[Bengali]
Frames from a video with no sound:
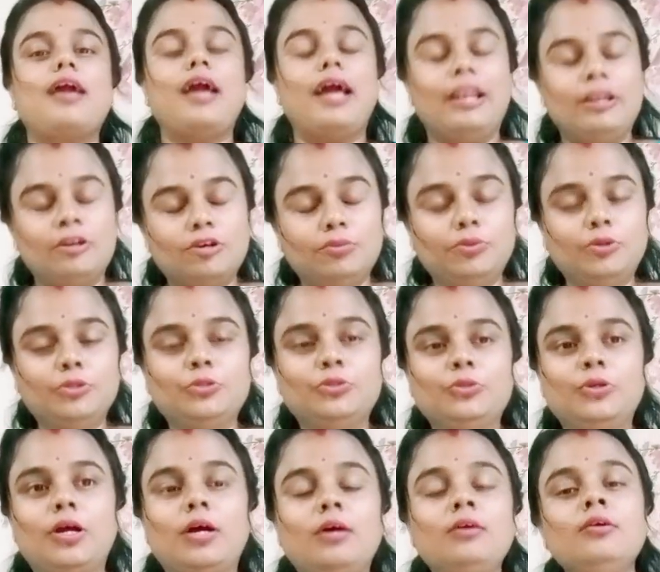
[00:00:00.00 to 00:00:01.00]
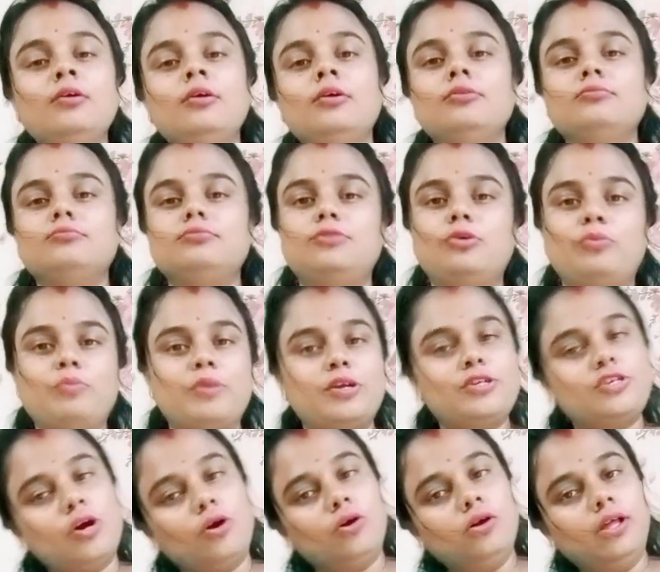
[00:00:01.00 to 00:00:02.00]
হ্যালো বন্ধুরা তোমরা
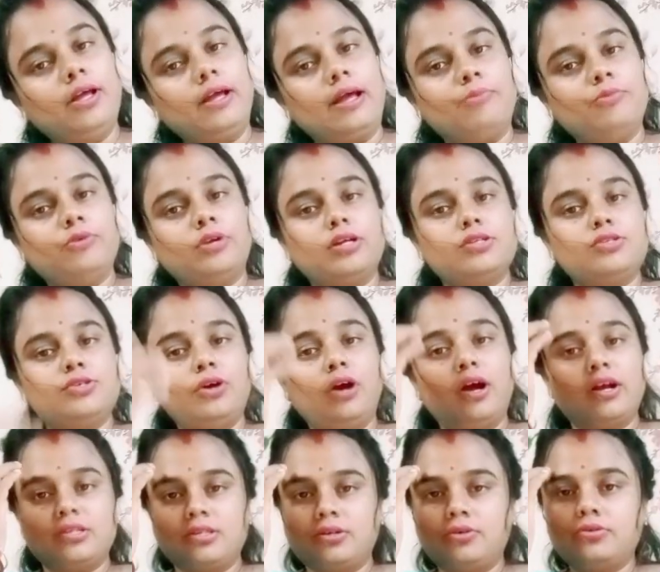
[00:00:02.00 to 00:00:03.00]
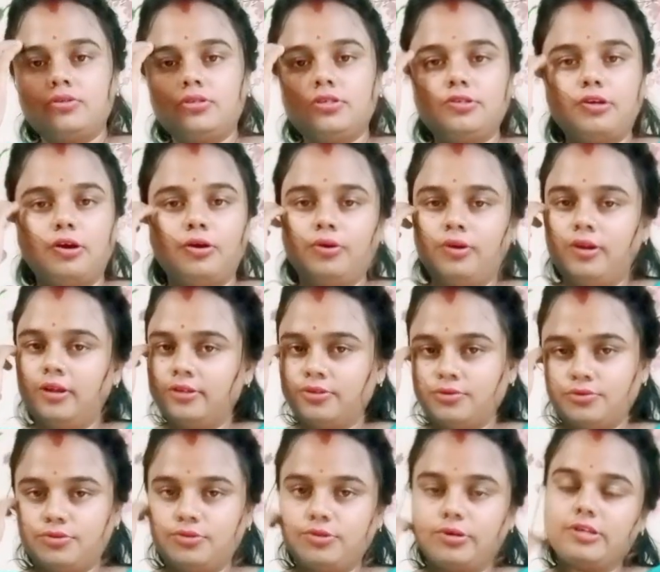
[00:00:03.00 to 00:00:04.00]
সকলে কেমন আছো আশা করছি সকলে
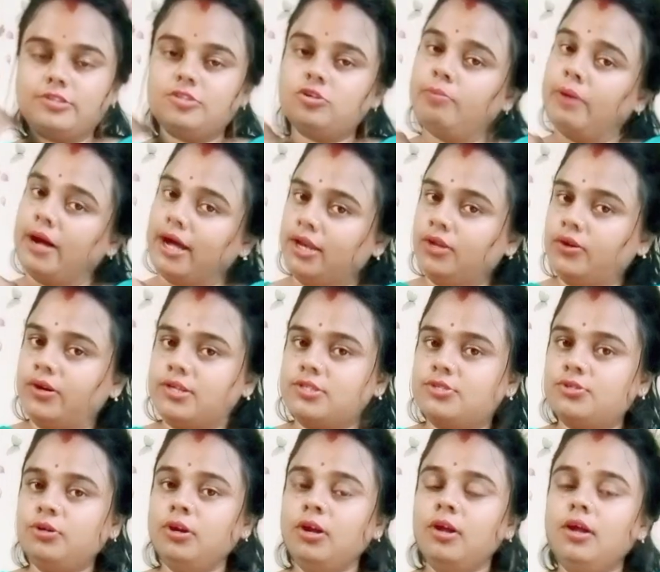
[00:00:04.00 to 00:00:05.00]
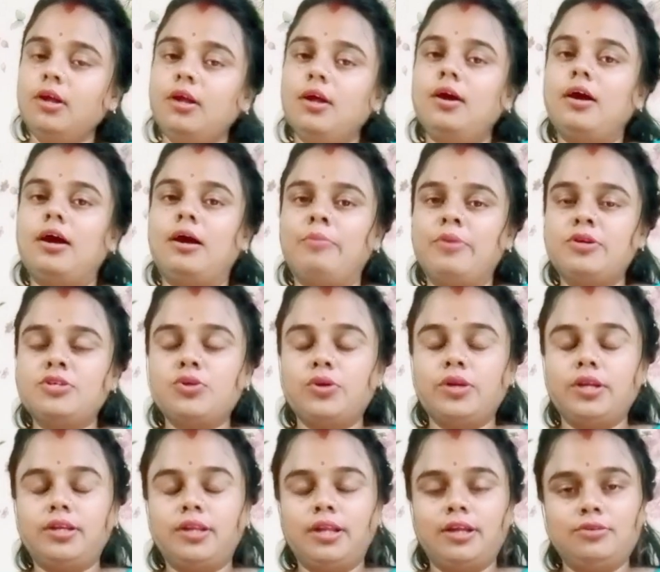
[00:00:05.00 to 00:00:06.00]
সুস্থ আছো ভালো আছো আমার
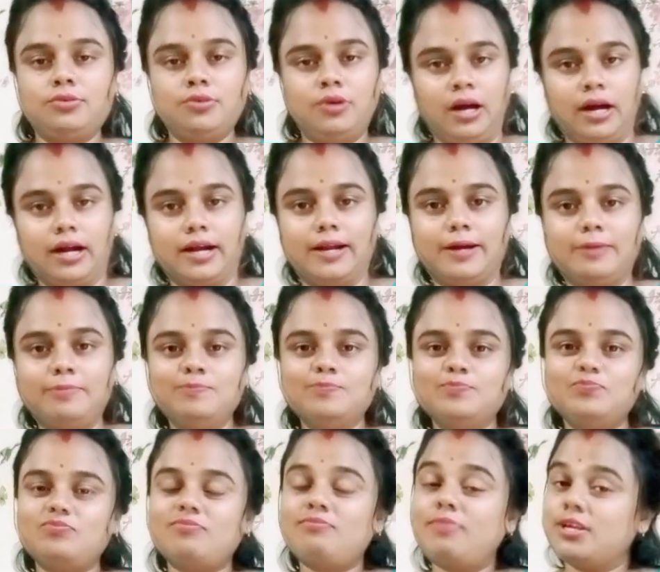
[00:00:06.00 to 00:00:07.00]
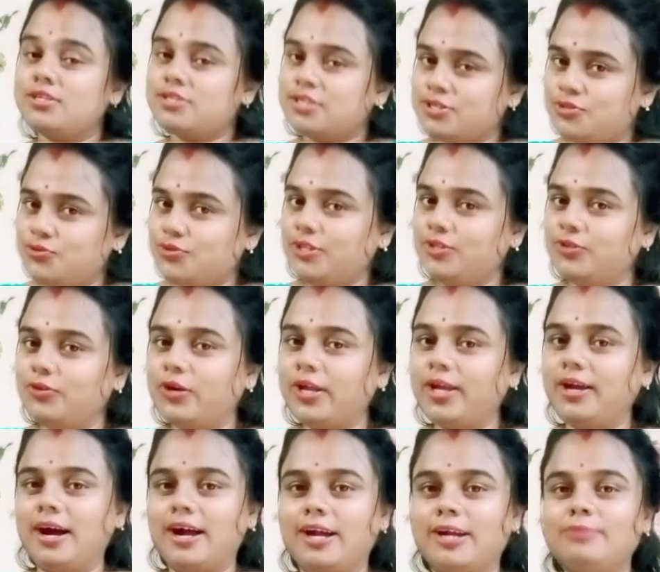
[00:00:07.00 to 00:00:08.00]
শরীরটা একটু খারাপ বেশ কিছুদিন ধরেই
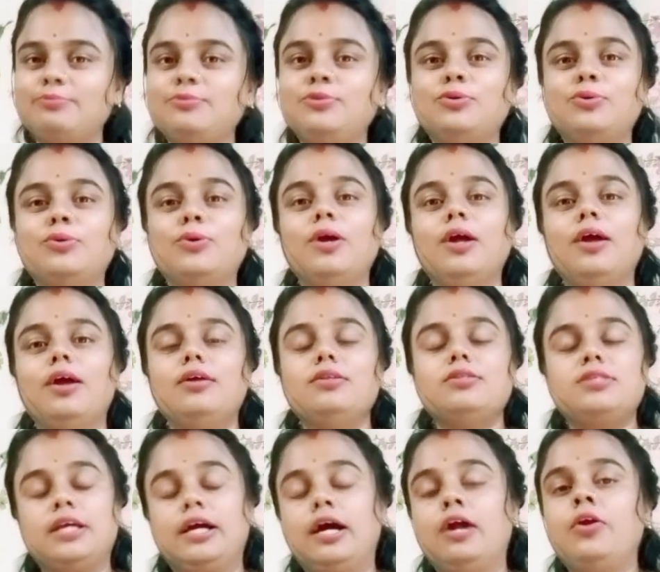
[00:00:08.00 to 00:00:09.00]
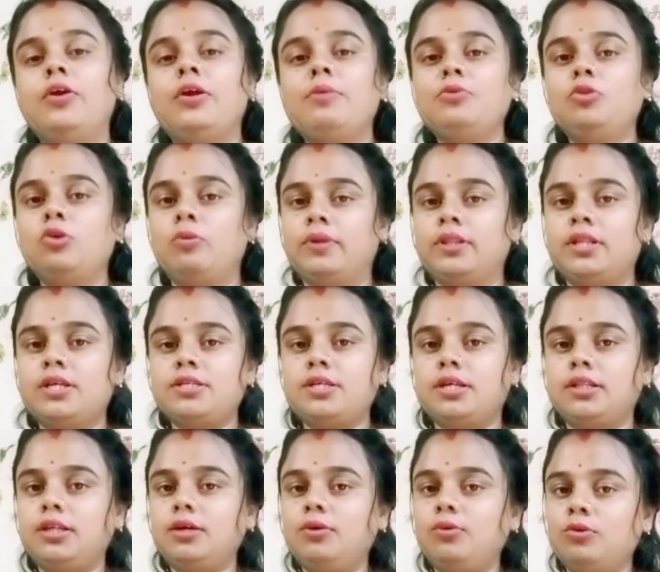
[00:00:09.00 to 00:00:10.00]
খারাপ তো যে কারণে আমি তোমাদের
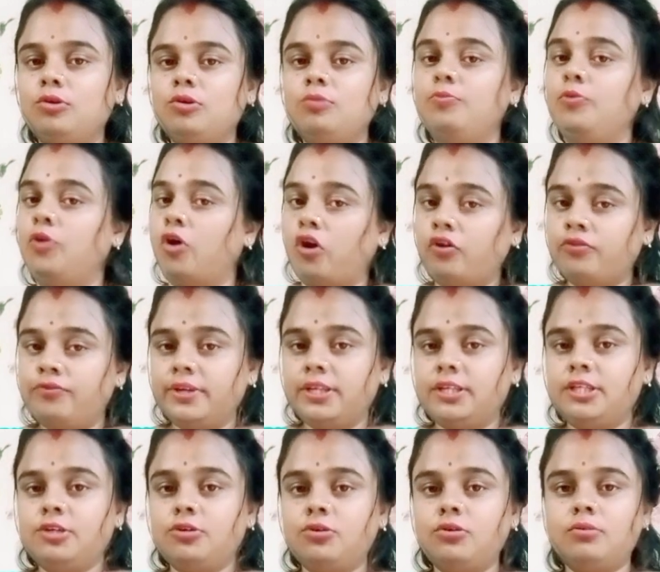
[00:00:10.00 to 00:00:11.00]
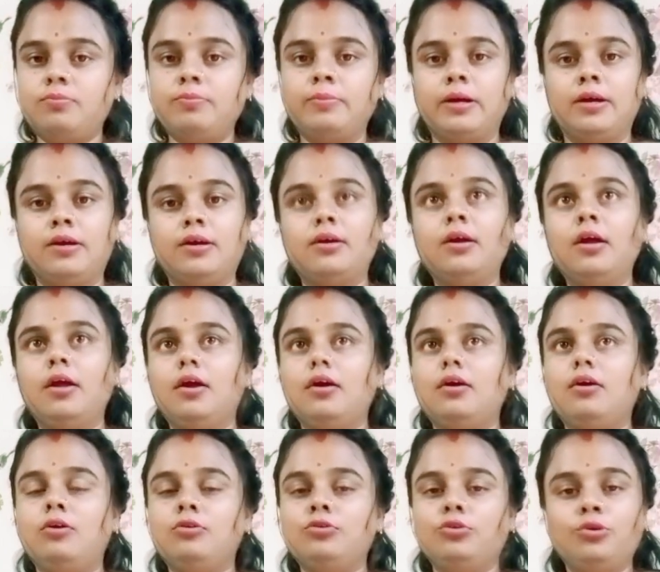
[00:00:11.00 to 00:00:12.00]
সাথে কোনো ব্লগ ভিডিও বা
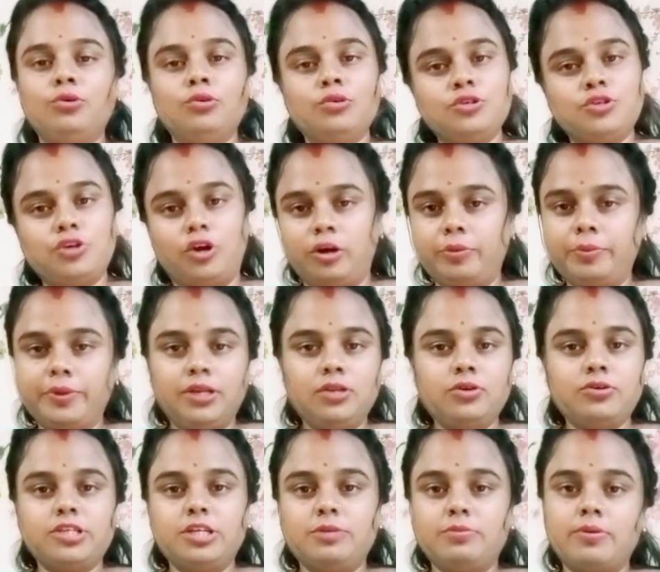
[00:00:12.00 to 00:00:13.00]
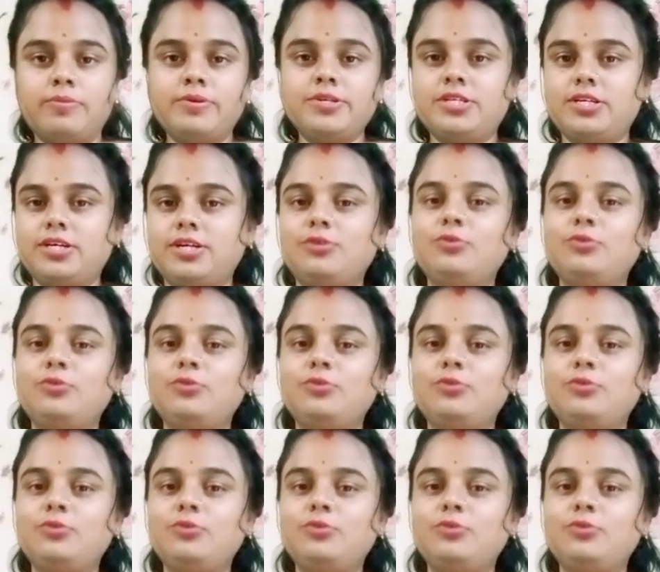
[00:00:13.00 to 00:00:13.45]
অন্য কোনো শর্ট ভিডিও সেভাবে শেয়ার